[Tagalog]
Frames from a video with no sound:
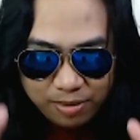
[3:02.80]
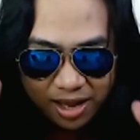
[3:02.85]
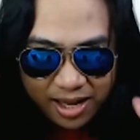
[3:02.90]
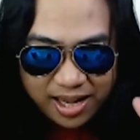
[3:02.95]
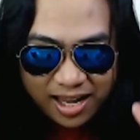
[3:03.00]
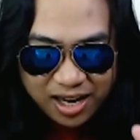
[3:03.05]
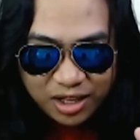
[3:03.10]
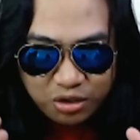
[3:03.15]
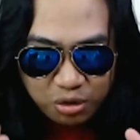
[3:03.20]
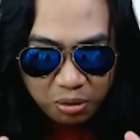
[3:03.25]
ng
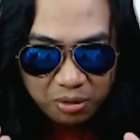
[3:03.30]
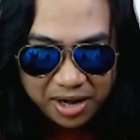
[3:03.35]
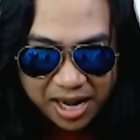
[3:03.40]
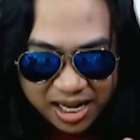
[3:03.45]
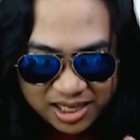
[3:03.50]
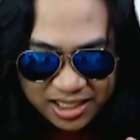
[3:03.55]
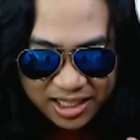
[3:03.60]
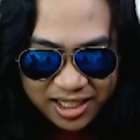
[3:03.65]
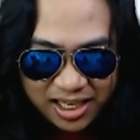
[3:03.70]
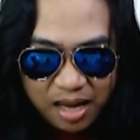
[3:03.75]
ganitong
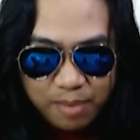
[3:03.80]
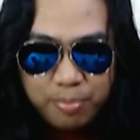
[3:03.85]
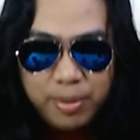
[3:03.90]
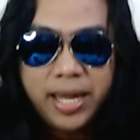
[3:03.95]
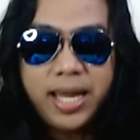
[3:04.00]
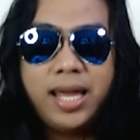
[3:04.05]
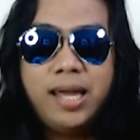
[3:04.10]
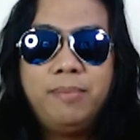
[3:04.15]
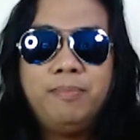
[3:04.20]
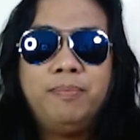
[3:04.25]
klaseng
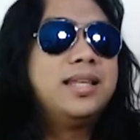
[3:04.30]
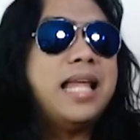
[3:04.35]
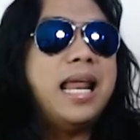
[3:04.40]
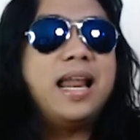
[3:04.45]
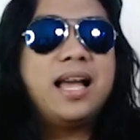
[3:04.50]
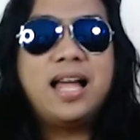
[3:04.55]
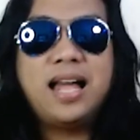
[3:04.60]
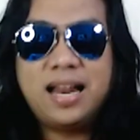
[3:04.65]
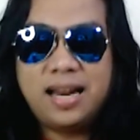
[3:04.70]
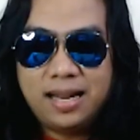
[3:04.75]
kape
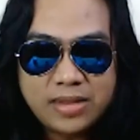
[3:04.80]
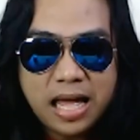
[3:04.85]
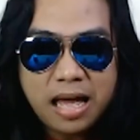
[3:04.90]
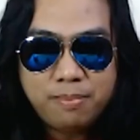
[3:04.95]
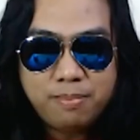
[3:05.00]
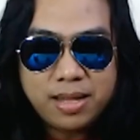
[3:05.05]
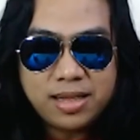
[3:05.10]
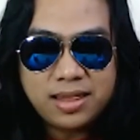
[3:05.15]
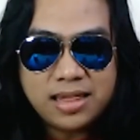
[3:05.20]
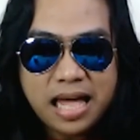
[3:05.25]
talagang
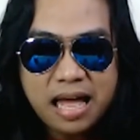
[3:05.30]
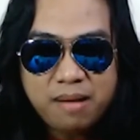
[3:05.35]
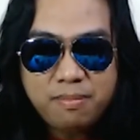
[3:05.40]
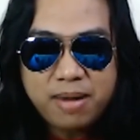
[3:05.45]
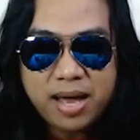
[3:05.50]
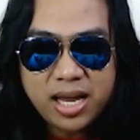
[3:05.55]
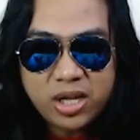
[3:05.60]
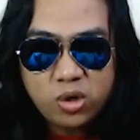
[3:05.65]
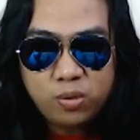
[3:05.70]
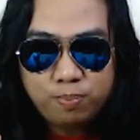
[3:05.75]

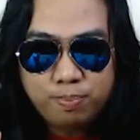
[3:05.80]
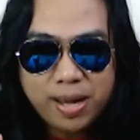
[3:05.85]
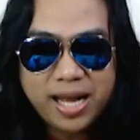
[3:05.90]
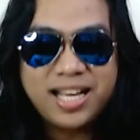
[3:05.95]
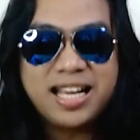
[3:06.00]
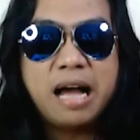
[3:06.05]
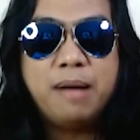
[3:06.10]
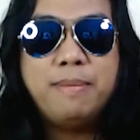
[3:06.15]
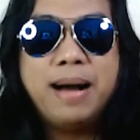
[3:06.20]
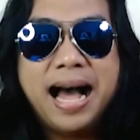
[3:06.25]
tamang-tama yung
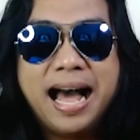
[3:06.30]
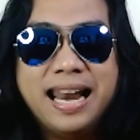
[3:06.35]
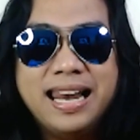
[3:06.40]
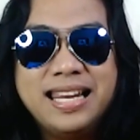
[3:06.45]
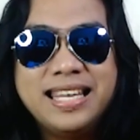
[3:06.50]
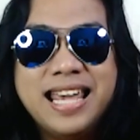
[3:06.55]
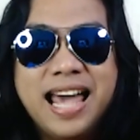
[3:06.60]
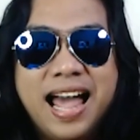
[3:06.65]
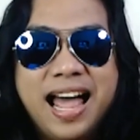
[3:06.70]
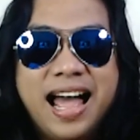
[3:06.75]

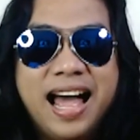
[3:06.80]
pagkamahal niya.